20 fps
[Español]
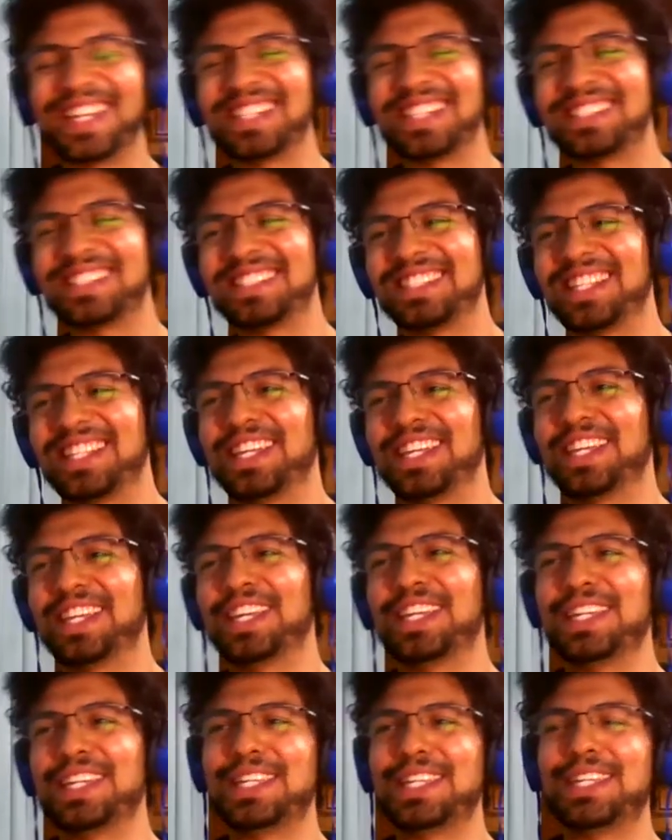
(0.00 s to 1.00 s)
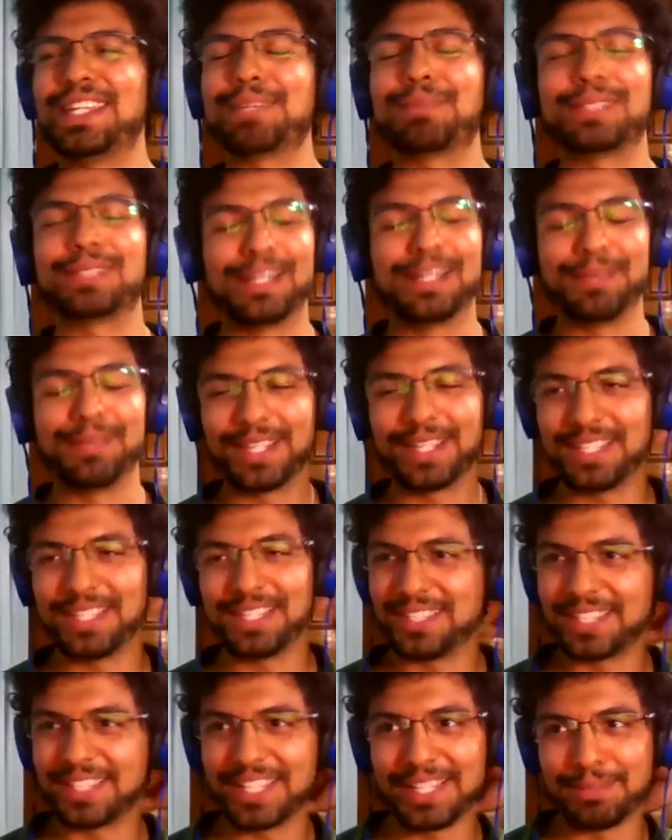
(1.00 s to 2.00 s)
y, este, y pues también aquí
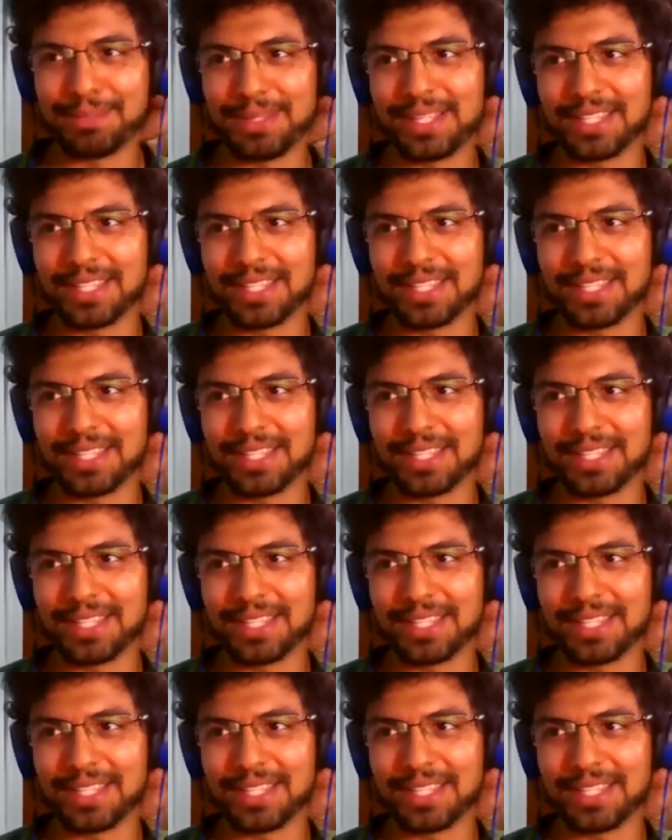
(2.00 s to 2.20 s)
cerca de mi